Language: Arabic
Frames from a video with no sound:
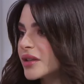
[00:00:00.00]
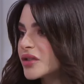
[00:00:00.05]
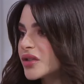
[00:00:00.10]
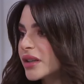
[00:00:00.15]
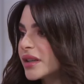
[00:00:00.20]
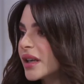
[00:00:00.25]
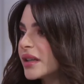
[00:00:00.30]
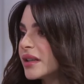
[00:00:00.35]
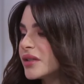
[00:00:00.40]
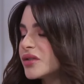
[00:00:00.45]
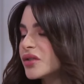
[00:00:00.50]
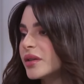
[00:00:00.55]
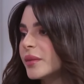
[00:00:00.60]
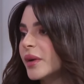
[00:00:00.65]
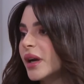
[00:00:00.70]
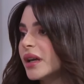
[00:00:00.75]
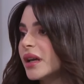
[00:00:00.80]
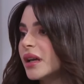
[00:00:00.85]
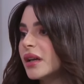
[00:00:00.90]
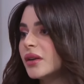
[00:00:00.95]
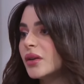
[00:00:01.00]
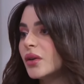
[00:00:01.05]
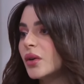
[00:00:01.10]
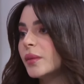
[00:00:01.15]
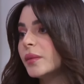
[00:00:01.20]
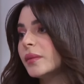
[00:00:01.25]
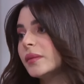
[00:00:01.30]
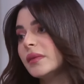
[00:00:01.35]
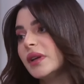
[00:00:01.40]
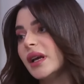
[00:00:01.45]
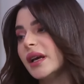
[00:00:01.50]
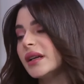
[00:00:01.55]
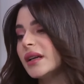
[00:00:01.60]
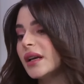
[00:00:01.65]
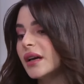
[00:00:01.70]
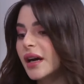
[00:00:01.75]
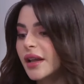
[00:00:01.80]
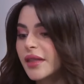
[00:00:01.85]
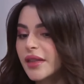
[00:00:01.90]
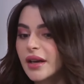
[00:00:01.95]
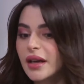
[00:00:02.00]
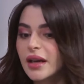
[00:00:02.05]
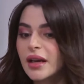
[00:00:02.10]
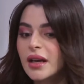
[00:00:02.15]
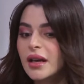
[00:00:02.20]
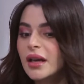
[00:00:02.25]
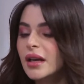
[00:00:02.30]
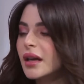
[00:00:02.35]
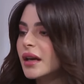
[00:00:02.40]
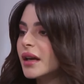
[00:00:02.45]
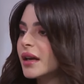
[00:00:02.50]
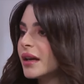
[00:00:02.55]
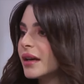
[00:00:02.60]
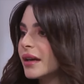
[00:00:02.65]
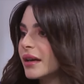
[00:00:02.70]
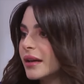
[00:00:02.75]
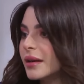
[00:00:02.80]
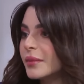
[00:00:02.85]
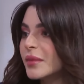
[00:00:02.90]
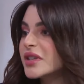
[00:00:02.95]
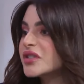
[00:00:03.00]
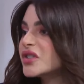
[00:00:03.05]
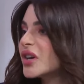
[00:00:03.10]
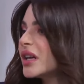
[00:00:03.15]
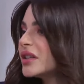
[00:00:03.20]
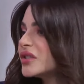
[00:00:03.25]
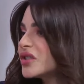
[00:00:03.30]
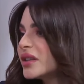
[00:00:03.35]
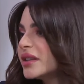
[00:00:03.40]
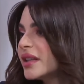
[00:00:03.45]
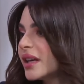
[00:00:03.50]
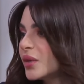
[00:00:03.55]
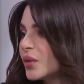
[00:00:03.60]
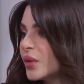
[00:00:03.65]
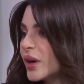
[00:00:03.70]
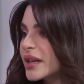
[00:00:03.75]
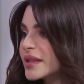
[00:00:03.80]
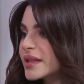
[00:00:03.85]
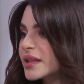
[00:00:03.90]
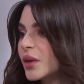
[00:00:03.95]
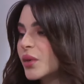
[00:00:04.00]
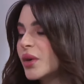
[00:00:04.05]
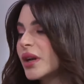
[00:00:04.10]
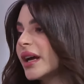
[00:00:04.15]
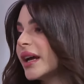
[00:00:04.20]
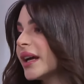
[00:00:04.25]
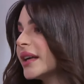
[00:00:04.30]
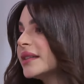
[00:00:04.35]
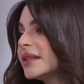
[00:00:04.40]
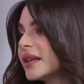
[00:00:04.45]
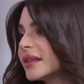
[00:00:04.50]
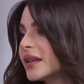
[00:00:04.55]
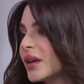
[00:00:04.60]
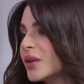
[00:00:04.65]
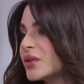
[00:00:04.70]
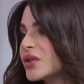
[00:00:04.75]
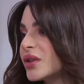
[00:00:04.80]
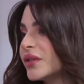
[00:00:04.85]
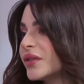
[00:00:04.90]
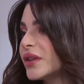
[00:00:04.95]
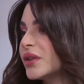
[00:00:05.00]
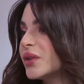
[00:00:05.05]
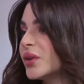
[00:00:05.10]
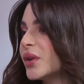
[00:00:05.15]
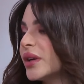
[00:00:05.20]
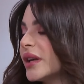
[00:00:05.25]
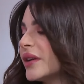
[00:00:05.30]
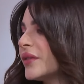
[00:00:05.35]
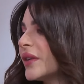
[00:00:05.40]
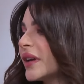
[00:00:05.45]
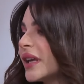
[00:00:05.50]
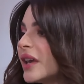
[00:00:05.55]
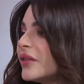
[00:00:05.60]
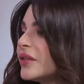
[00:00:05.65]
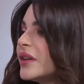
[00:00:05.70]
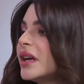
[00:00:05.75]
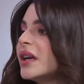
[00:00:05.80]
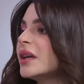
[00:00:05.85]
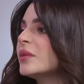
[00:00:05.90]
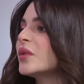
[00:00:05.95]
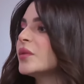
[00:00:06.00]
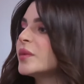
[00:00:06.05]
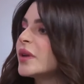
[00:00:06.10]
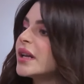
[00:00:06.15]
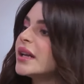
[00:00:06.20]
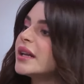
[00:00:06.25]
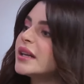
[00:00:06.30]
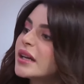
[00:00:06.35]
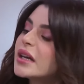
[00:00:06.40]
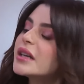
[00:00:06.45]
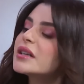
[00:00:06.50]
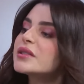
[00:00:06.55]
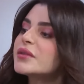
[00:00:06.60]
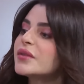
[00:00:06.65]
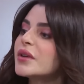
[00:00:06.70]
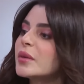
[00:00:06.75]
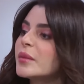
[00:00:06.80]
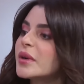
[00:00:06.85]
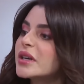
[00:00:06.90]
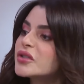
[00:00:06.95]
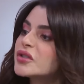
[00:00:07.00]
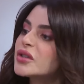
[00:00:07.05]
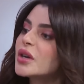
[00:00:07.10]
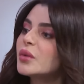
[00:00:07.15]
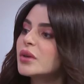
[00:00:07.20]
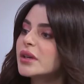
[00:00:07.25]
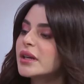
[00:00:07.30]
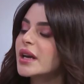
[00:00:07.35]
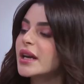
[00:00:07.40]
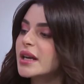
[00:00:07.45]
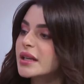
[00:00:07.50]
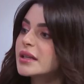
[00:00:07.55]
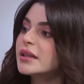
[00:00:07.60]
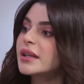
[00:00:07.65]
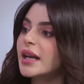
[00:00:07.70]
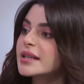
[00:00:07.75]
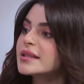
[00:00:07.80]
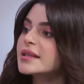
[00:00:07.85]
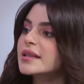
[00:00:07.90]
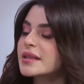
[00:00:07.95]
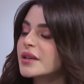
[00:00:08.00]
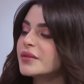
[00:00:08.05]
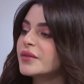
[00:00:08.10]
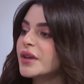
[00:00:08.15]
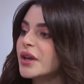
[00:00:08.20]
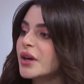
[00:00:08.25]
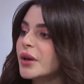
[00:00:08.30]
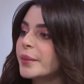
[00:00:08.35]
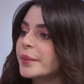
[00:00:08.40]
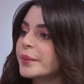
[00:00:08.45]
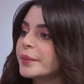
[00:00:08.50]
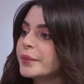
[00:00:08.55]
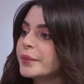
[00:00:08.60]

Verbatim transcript: نشاطات اجتماعية اليوم يعني هذا آه، مجال جدا واسع وله عدة أوجه في الدولة فكيف نحن ممكن نغرس فيهم هالشيء ونعززه فيهم؟